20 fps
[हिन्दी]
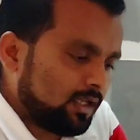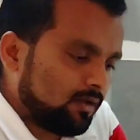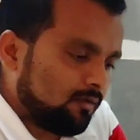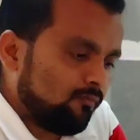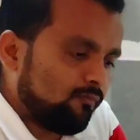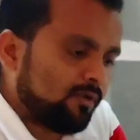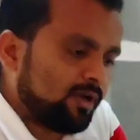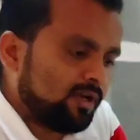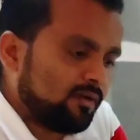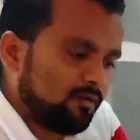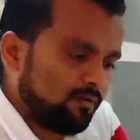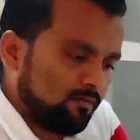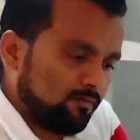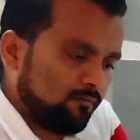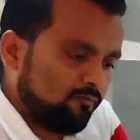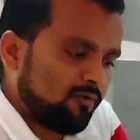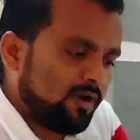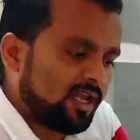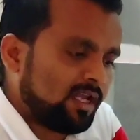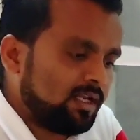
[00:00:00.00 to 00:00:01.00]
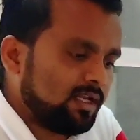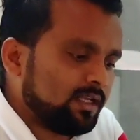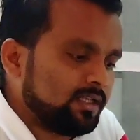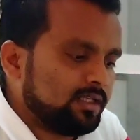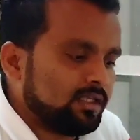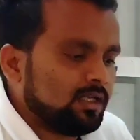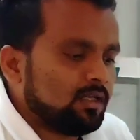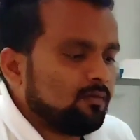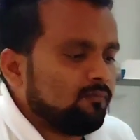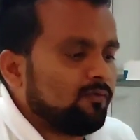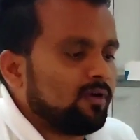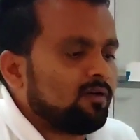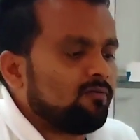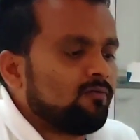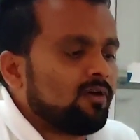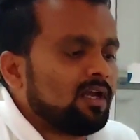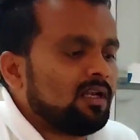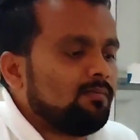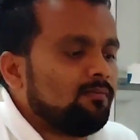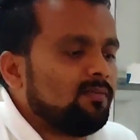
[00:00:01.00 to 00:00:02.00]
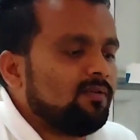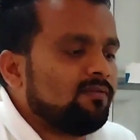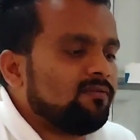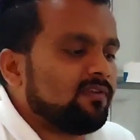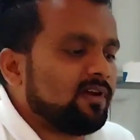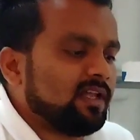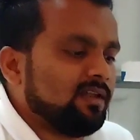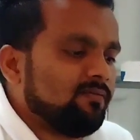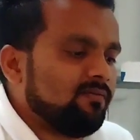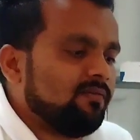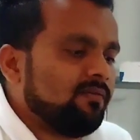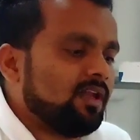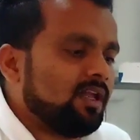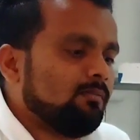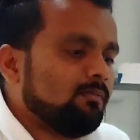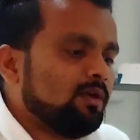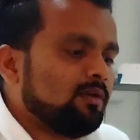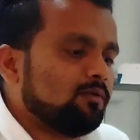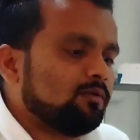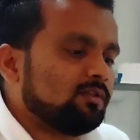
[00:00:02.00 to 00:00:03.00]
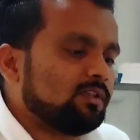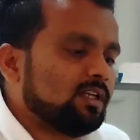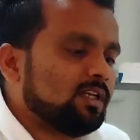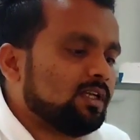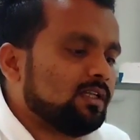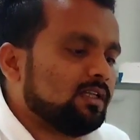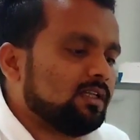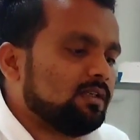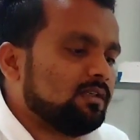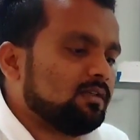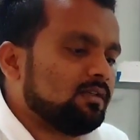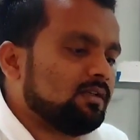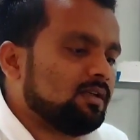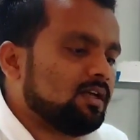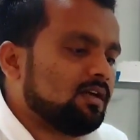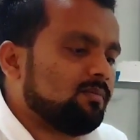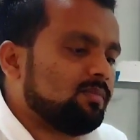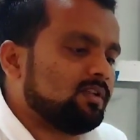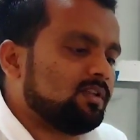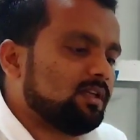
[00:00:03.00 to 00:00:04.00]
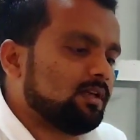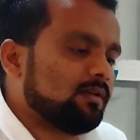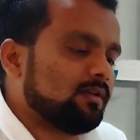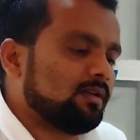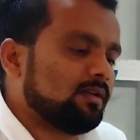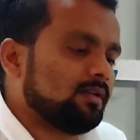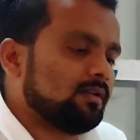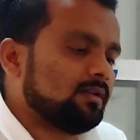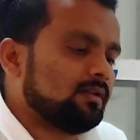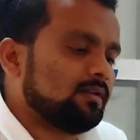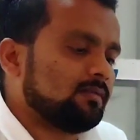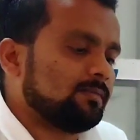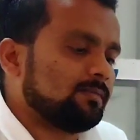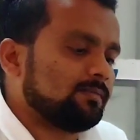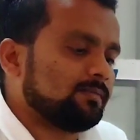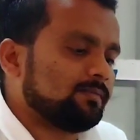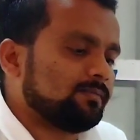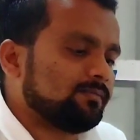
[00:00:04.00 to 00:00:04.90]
है वन वायल है ये वन वायल में 5 एम होता है ये आप ये देख रहे हैं ये